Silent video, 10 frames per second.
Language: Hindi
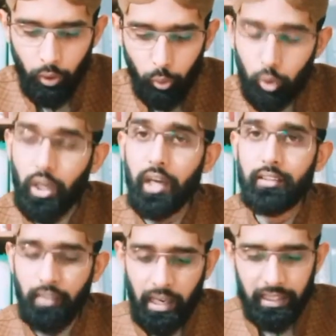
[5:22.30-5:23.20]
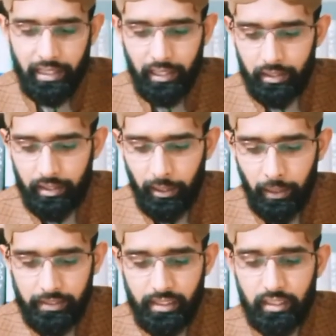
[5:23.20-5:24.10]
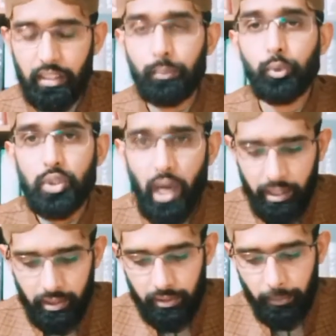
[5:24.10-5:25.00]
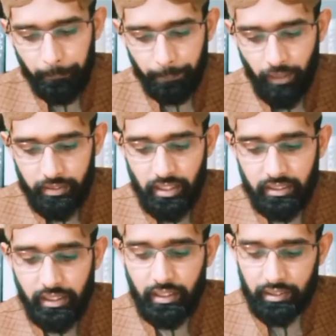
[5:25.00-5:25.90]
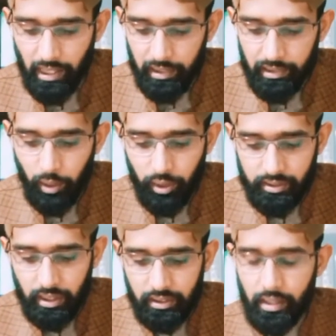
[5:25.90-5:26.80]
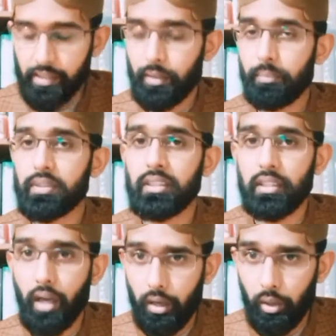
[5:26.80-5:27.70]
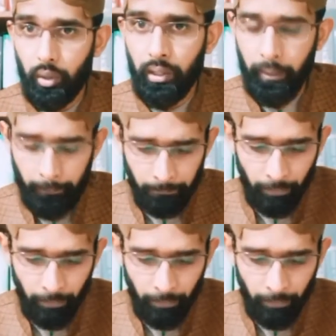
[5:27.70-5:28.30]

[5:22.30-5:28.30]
उन अकवाल के अंदर हज़रत मुजाहिद हज़रत कतादा और हज़रत हसन बसरी का कौल है